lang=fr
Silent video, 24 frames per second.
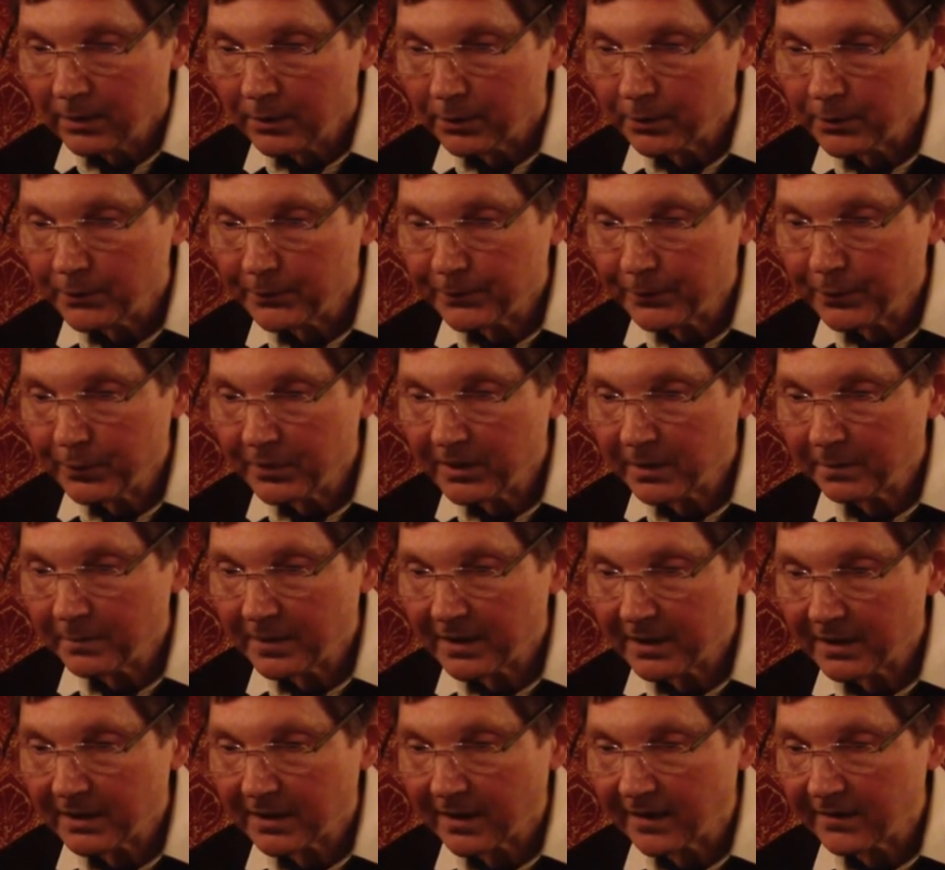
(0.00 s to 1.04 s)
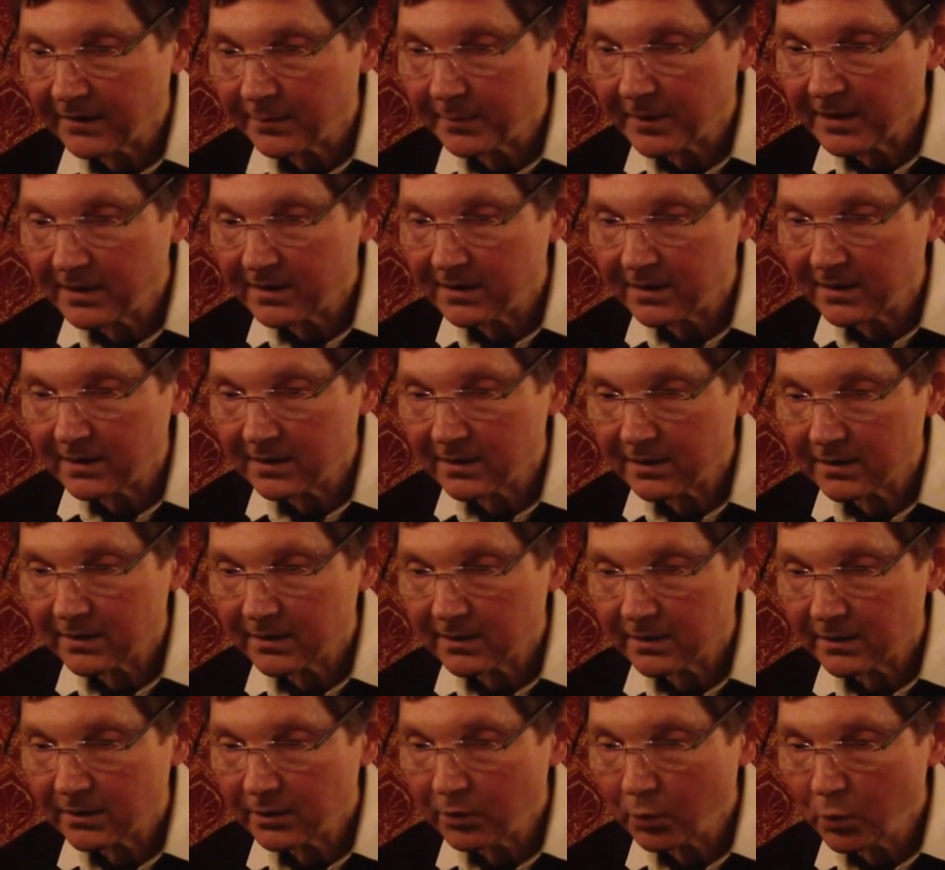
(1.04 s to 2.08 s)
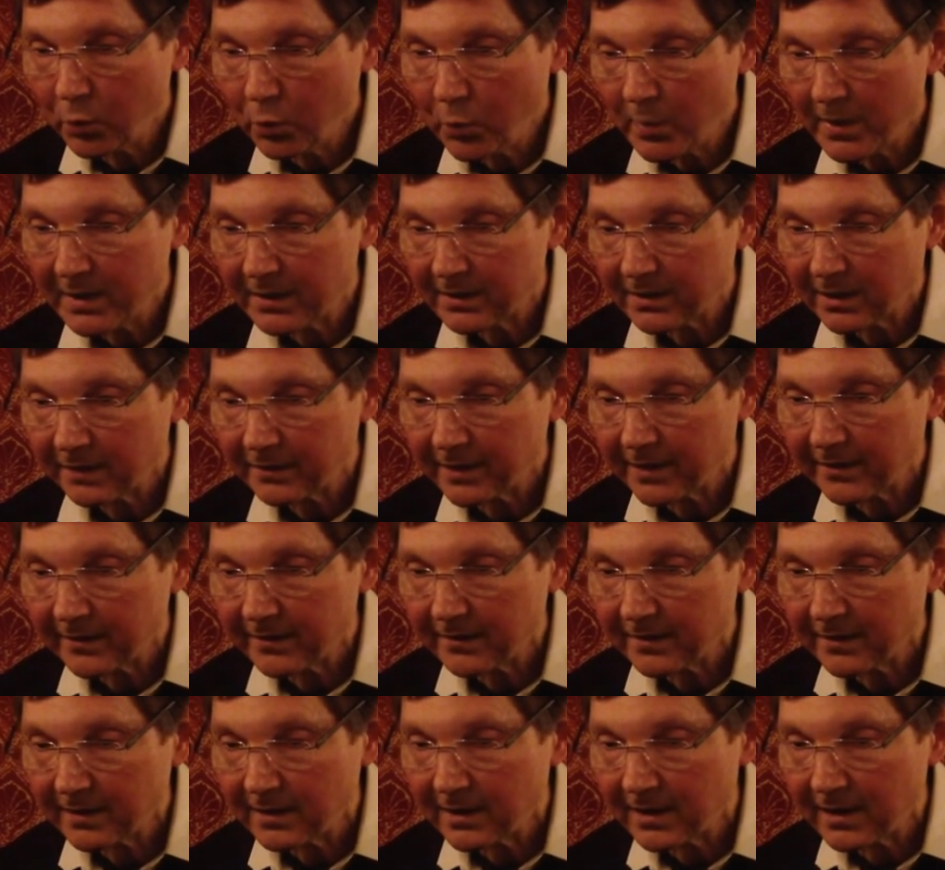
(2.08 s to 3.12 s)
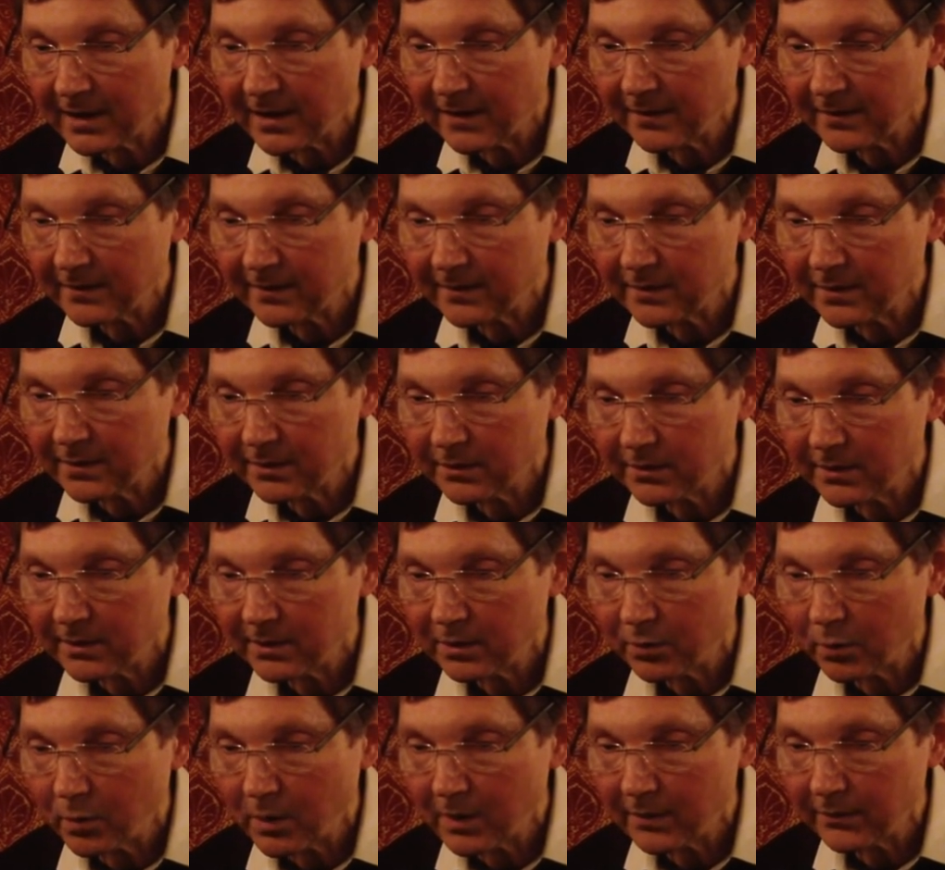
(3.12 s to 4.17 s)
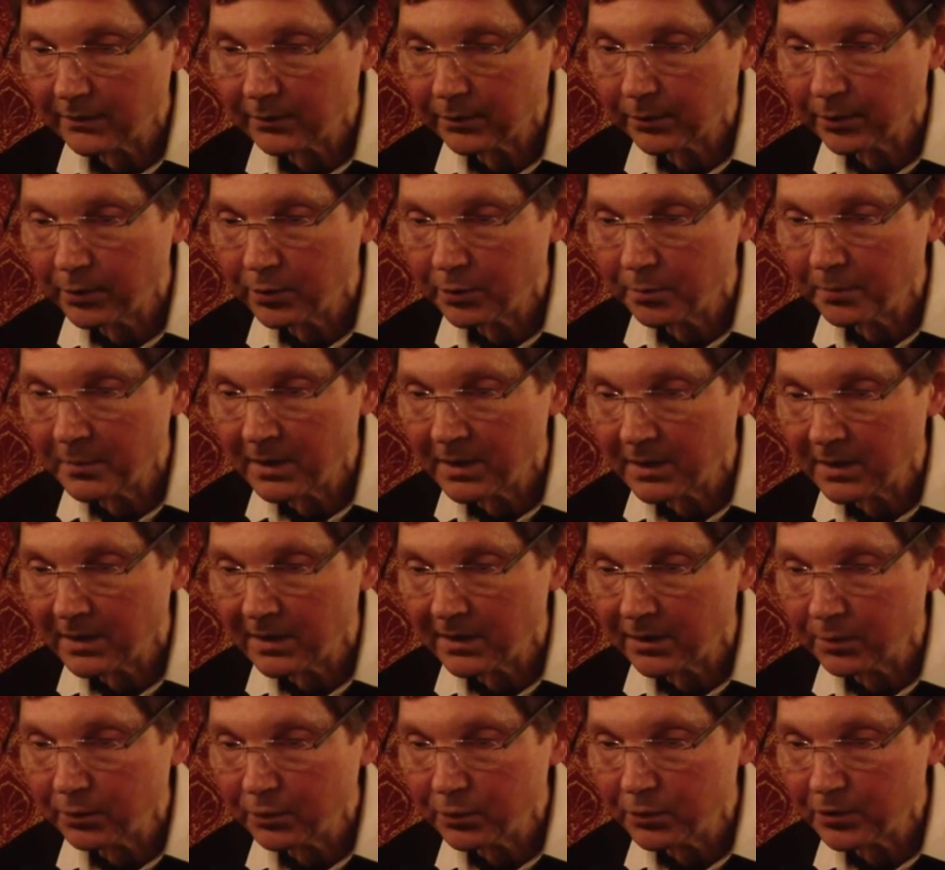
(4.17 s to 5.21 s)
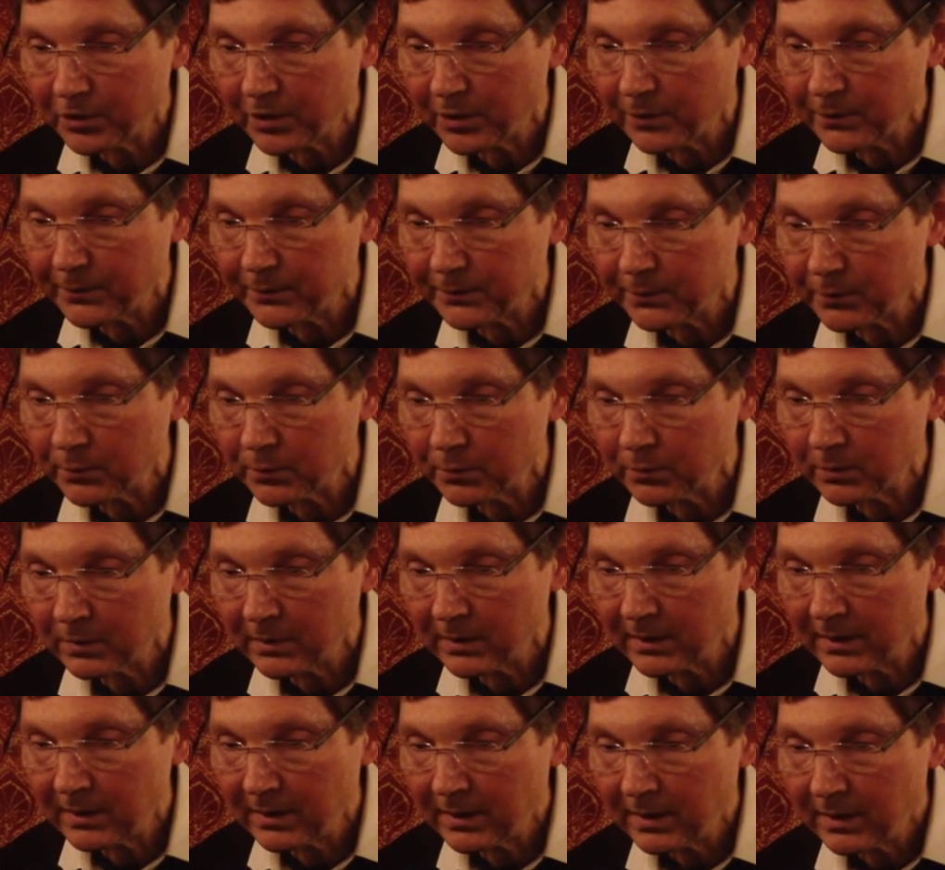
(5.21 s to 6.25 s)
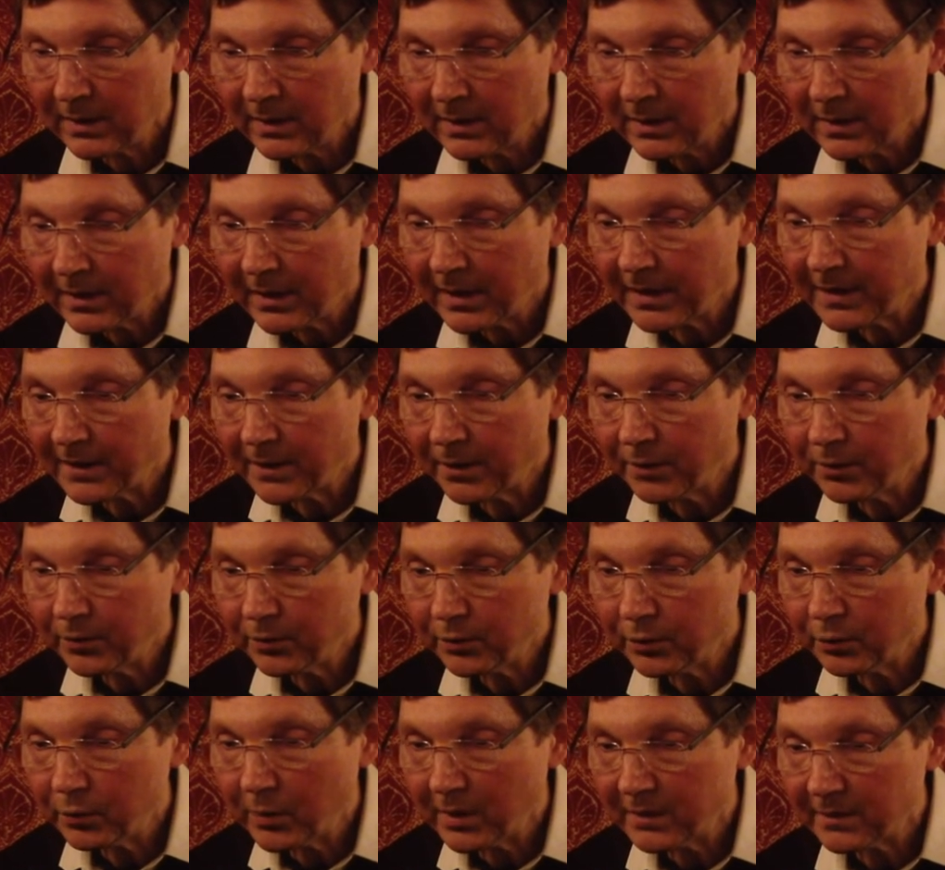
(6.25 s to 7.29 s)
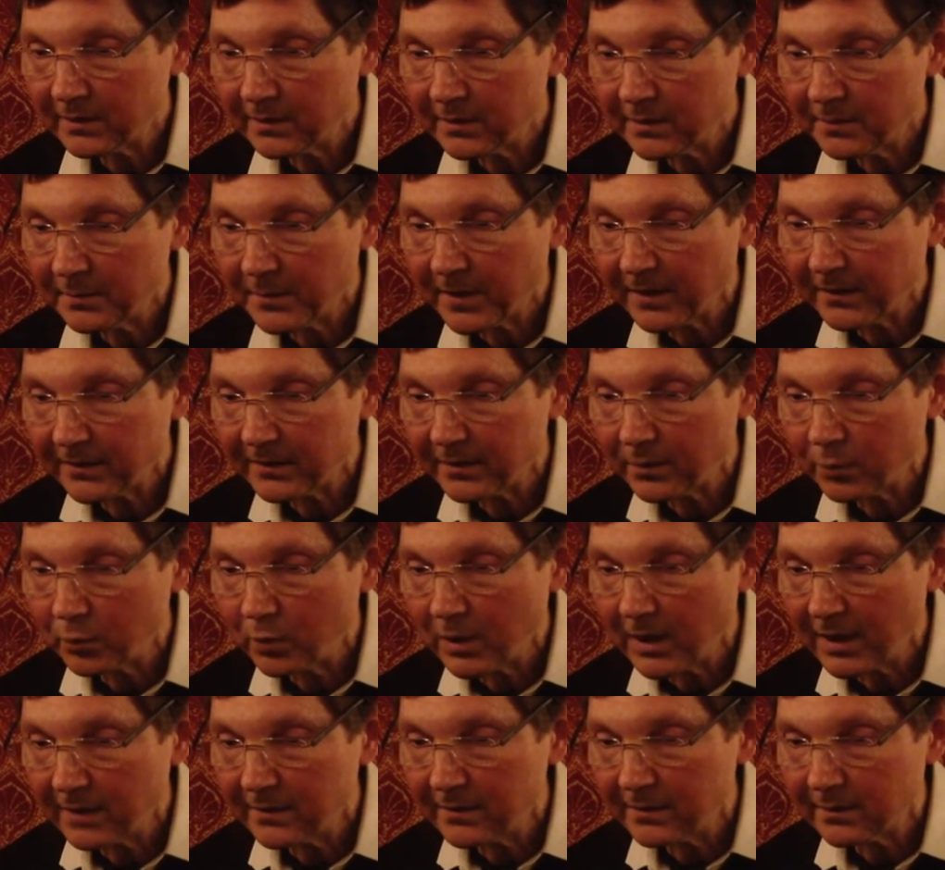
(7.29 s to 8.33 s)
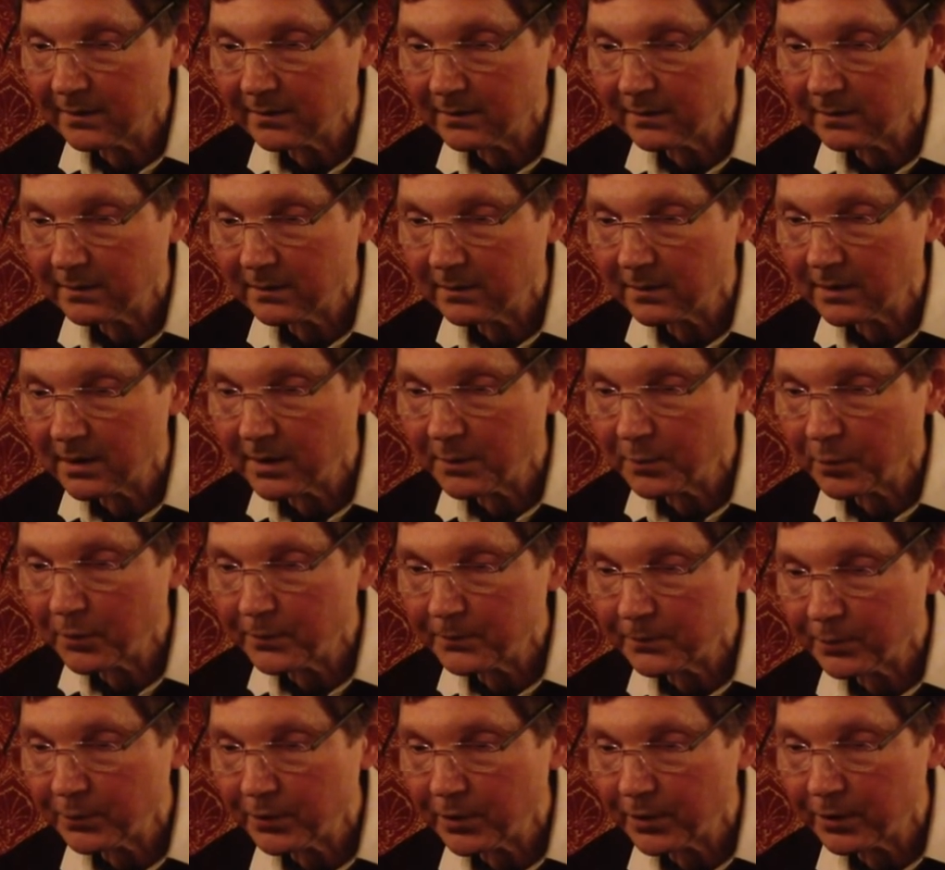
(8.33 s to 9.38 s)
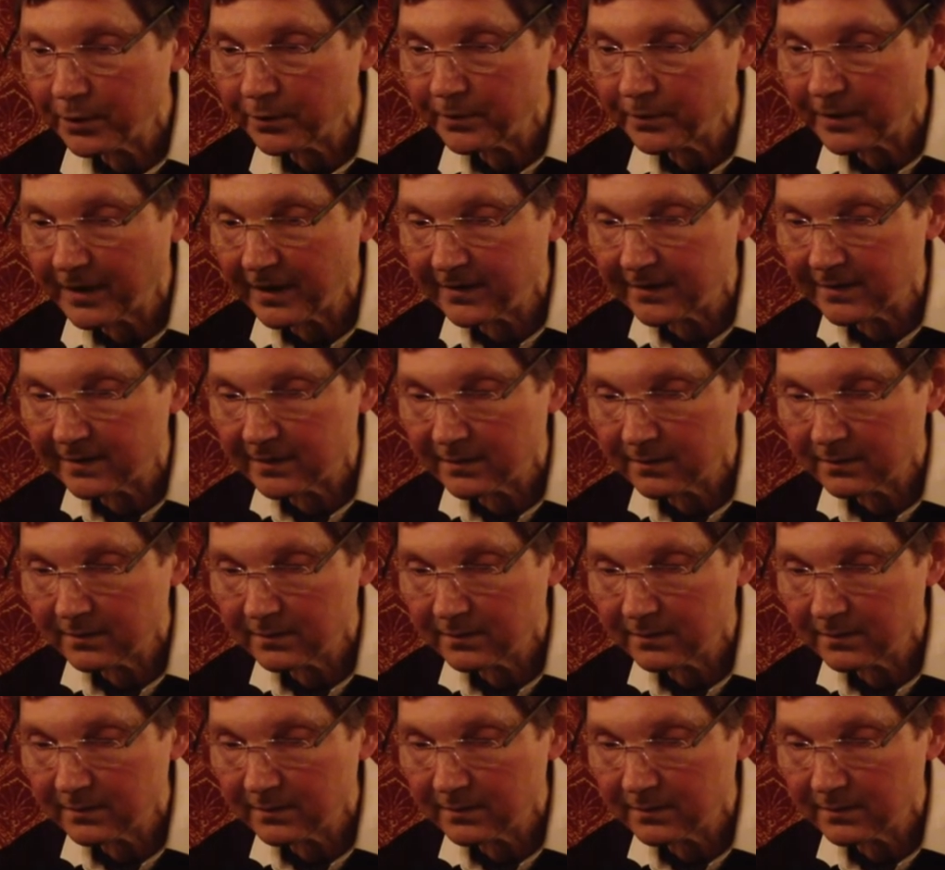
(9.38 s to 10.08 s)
Une flûte à bec asthmatique, trouée, traversée, élastique des doigts sur une main ayant touché le fond, ayant tout atteint par ses roulades les profondeurs de vase.